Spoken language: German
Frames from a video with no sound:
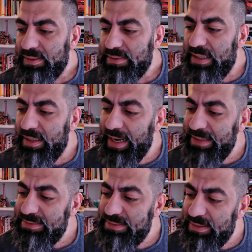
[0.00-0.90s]
Sein
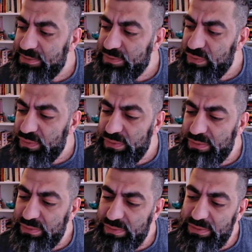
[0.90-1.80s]
einziger
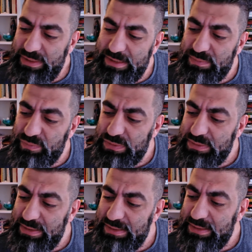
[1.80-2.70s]
Sohn, und jetzt muss
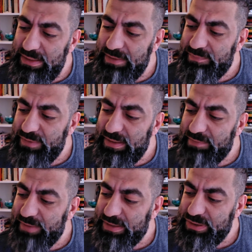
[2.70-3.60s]
ich ihn wieder
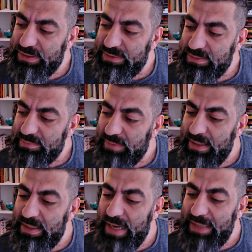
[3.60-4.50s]
wegschicken.
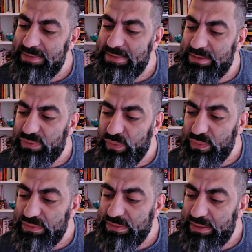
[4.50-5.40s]
Meinen einzigen
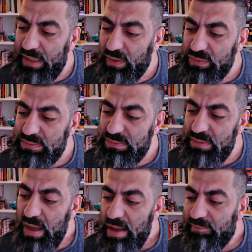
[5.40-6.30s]
Trost hier draußen,
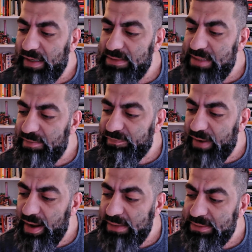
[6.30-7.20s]
weil sein
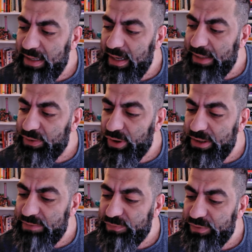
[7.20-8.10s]
Vater
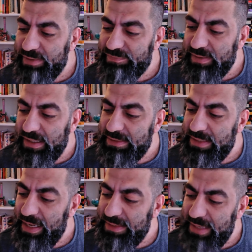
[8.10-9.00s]
erneut von der
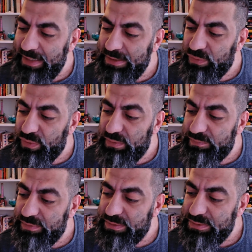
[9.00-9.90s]
Vergangenheit eingeholt
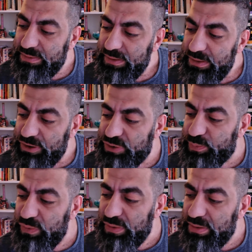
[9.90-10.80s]
wird. Ich
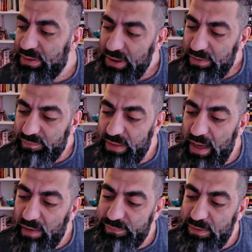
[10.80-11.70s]
spüre, wie er
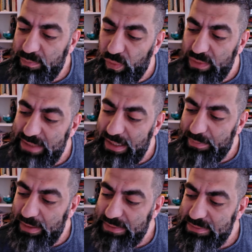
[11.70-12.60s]
auf dem Hochseil
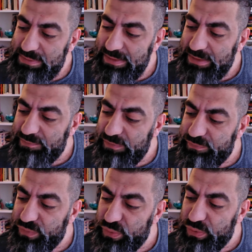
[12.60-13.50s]
balanciert, wie
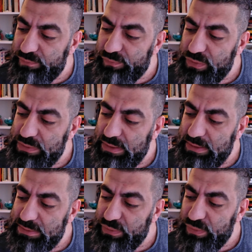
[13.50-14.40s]
Wut und
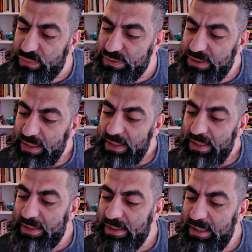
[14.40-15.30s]
Frustration sich
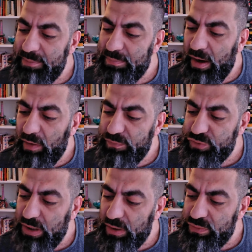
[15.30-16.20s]
in ihm
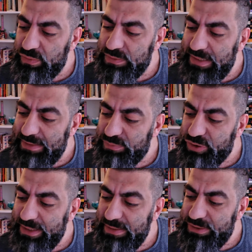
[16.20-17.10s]
aufstauen und seinem
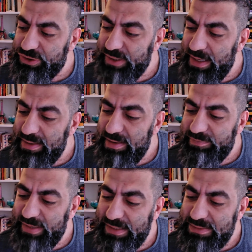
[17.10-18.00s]
ständig stärker
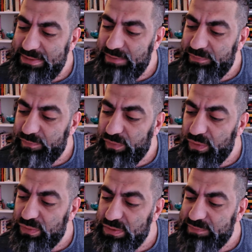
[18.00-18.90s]
werdenden
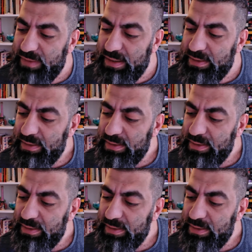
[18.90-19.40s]
Verfolgungswahn,